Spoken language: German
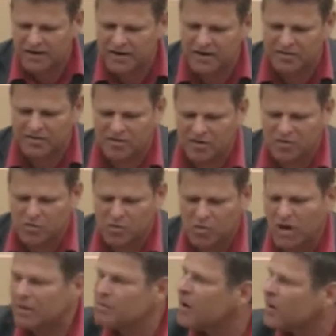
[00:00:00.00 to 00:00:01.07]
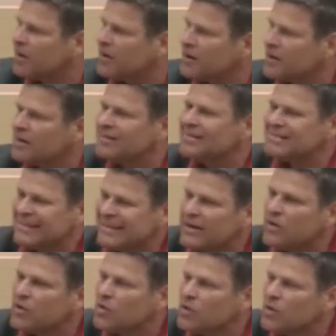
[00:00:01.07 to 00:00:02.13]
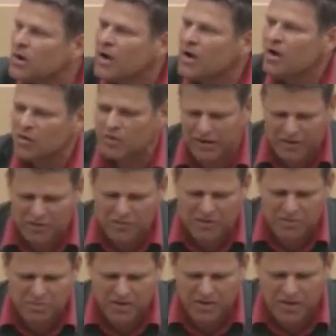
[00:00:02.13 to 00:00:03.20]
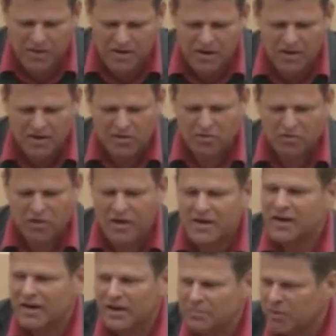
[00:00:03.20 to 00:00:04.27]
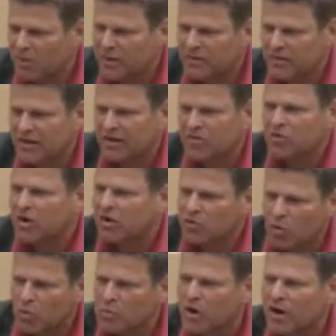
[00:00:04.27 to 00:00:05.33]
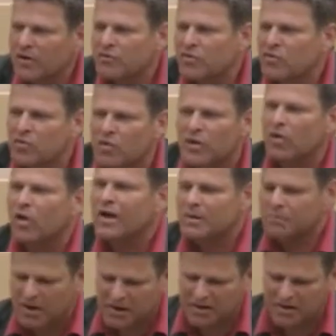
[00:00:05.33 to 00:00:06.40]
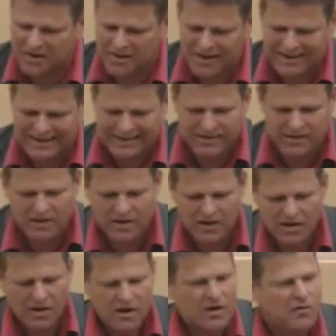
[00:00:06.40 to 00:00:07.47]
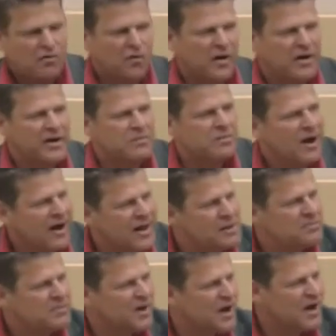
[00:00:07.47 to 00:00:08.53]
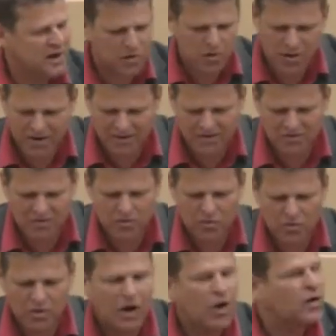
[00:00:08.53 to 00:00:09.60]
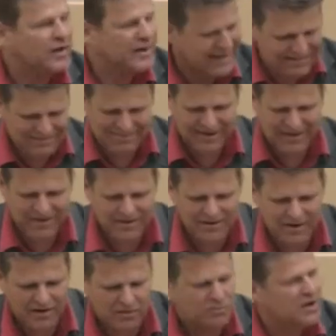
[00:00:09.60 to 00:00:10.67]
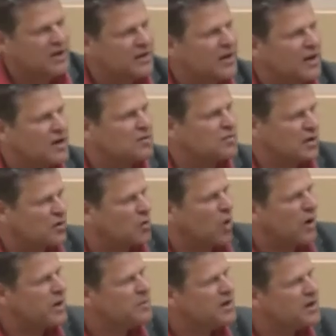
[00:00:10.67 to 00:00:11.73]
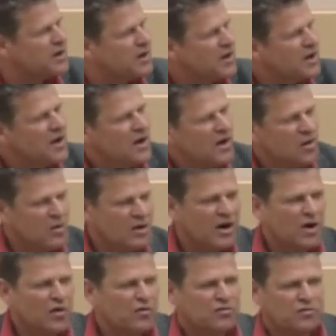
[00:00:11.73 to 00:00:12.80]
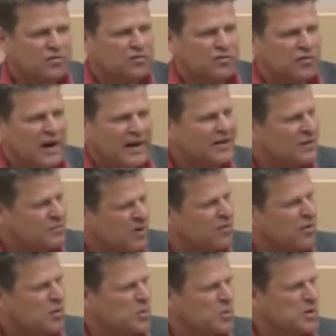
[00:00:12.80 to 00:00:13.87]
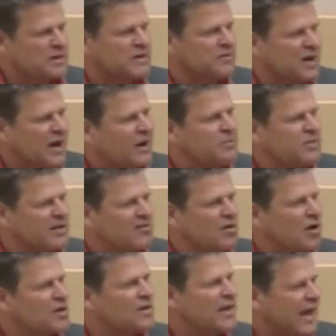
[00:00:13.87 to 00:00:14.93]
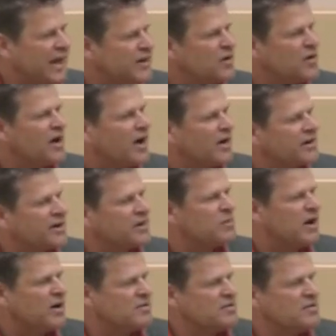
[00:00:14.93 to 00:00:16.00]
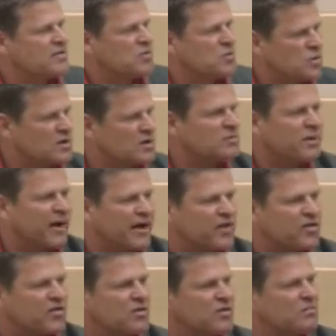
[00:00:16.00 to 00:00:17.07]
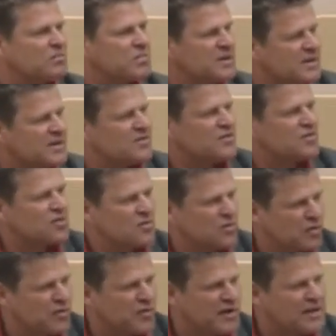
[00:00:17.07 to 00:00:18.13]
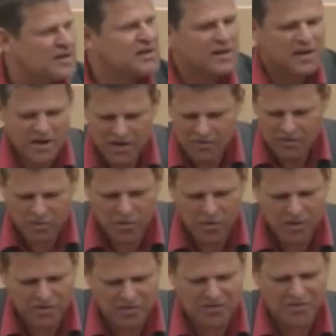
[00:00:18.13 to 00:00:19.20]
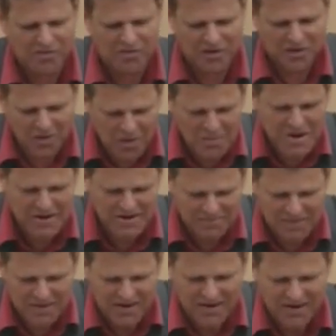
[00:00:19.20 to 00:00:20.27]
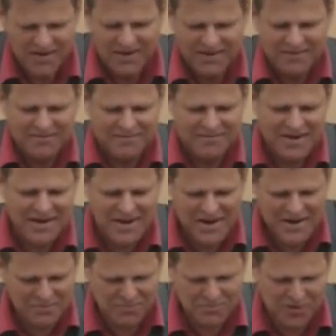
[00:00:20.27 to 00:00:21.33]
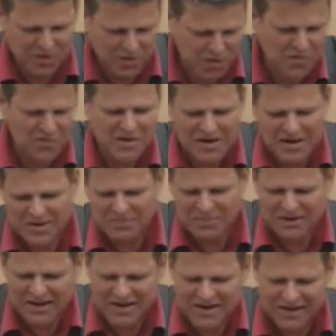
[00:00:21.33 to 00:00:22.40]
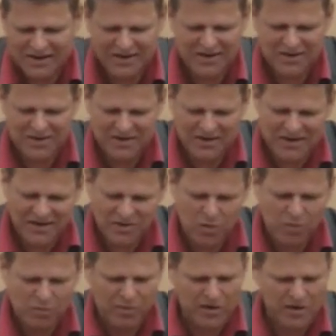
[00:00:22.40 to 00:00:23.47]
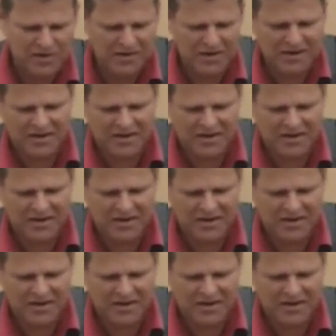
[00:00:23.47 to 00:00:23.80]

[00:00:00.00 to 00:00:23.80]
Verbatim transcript: in der CSU, aber auch in der CDU und FDP zur Energiepolitik, zur Atomkraft, zu erneuerbaren Energien vor einem halben Jahr gehört oder auch gelesen hätten, hätten wir gedacht, wir träumen oder auch vielleicht hätte man vermutet, wir haben jetzt doch die eine oder andere Maß des guten bayerischen Biers zu viel zu uns genommen. Wir erleben, wir dürfen erleben in der Energie- und in der Atompolitik